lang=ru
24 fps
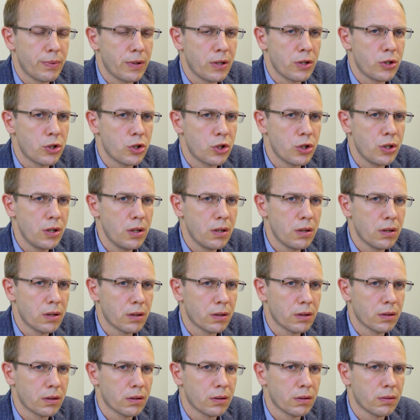причине
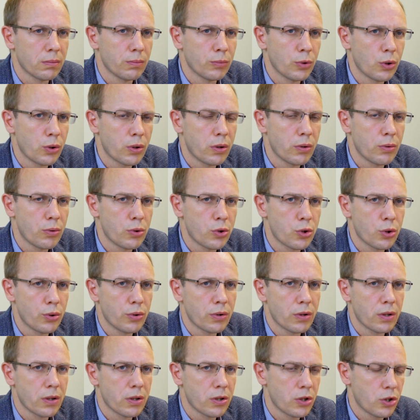многие
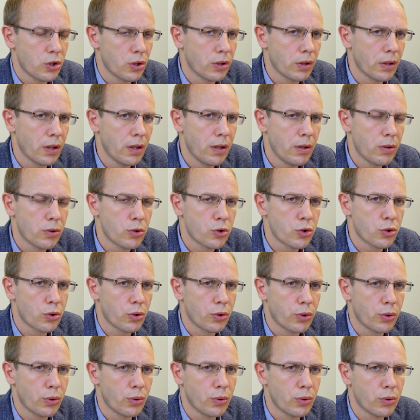ученые считают,
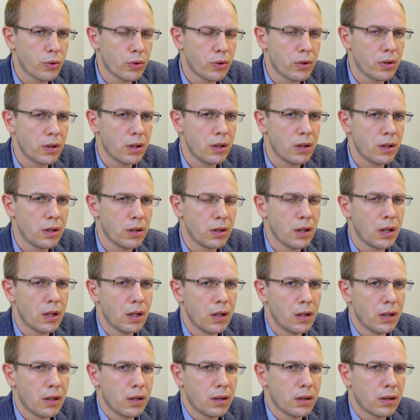что и
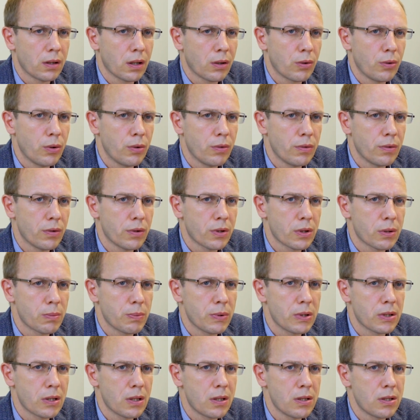такого
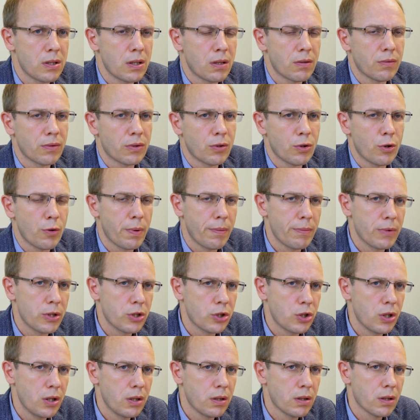специализированного
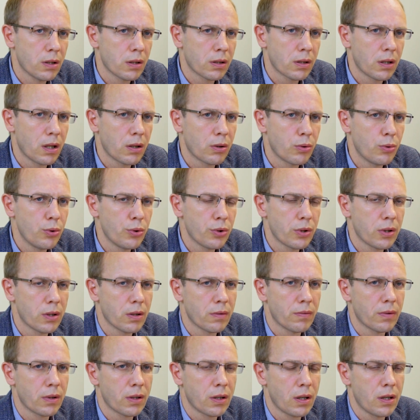помещения, как
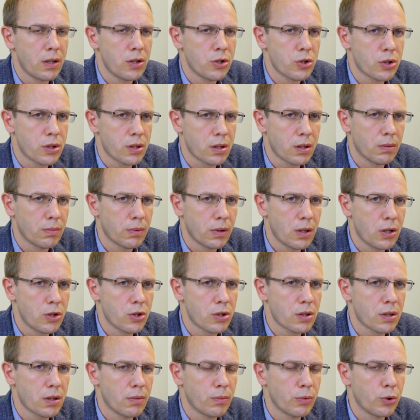кухня, в архаическом
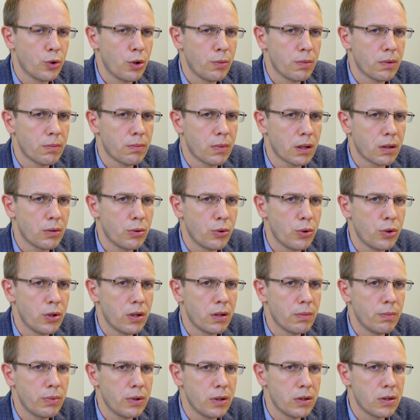греческом доме могло и
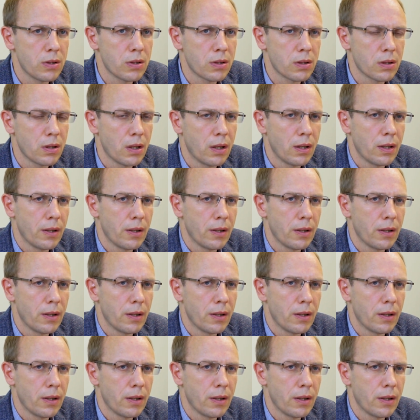не быть.